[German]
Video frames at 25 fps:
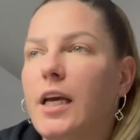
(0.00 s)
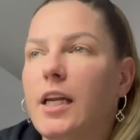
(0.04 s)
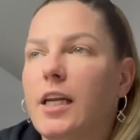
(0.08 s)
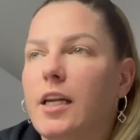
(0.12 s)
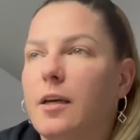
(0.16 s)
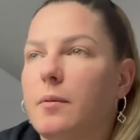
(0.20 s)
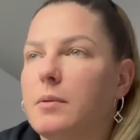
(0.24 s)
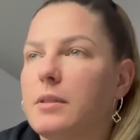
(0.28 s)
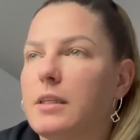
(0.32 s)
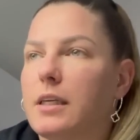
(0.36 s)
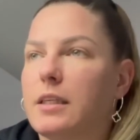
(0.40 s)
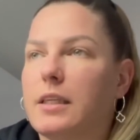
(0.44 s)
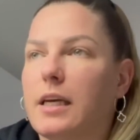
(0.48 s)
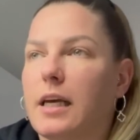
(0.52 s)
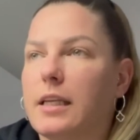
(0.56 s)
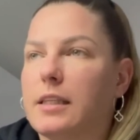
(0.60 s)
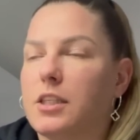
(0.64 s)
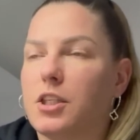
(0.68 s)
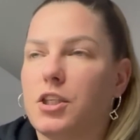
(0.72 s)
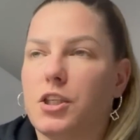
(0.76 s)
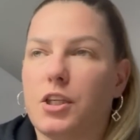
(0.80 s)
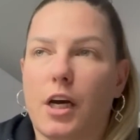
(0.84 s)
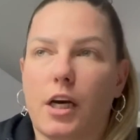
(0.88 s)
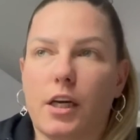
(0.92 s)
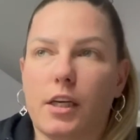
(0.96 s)
die haben gesagt, er hat
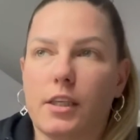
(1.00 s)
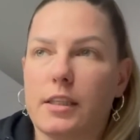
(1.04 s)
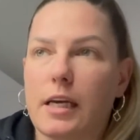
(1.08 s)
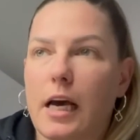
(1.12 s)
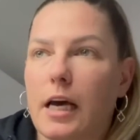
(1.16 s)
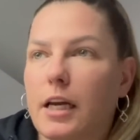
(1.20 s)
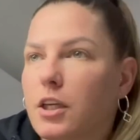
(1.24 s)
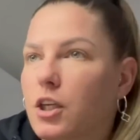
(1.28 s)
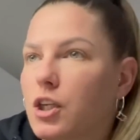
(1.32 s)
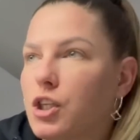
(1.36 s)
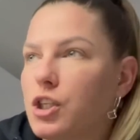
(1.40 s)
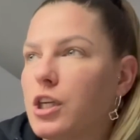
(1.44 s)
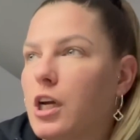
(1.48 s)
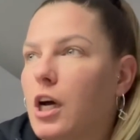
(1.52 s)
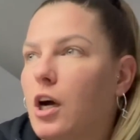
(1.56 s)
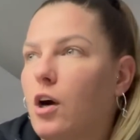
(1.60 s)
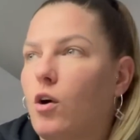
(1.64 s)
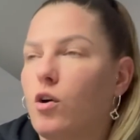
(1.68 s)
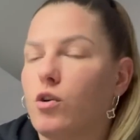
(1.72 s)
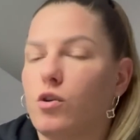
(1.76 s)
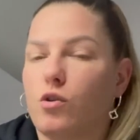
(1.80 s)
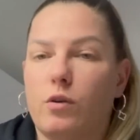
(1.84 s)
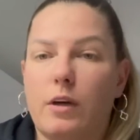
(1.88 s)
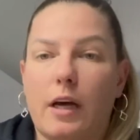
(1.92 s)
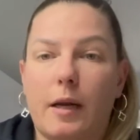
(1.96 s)
sich hier alles
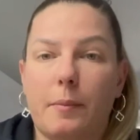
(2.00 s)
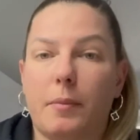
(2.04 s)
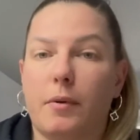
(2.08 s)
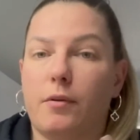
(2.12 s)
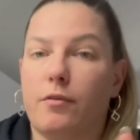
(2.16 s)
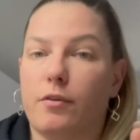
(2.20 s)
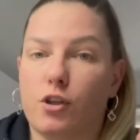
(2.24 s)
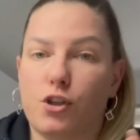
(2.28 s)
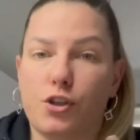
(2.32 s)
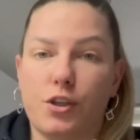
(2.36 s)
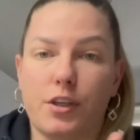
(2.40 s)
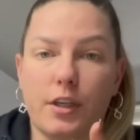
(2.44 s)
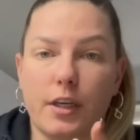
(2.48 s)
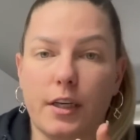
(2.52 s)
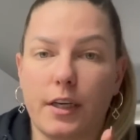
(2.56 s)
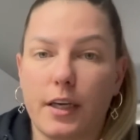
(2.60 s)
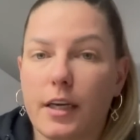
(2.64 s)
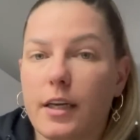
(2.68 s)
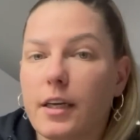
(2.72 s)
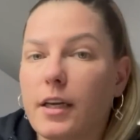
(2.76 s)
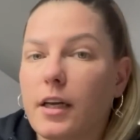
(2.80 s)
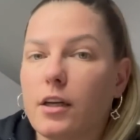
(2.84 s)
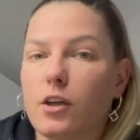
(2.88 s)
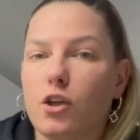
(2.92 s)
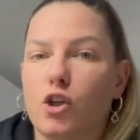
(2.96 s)
angeschaut und hat mit verschiedenen
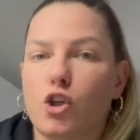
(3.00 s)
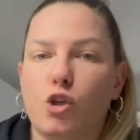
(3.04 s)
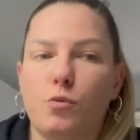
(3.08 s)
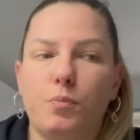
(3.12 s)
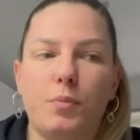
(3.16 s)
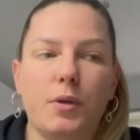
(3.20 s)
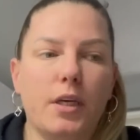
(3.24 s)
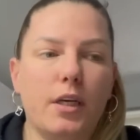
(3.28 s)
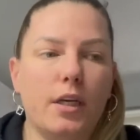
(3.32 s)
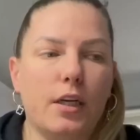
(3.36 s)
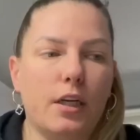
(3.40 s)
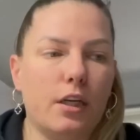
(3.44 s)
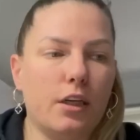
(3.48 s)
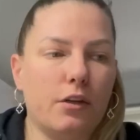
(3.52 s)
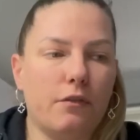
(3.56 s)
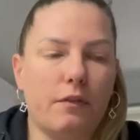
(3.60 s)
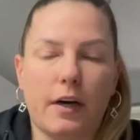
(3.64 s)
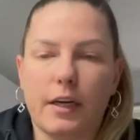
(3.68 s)
Kindern gespielt,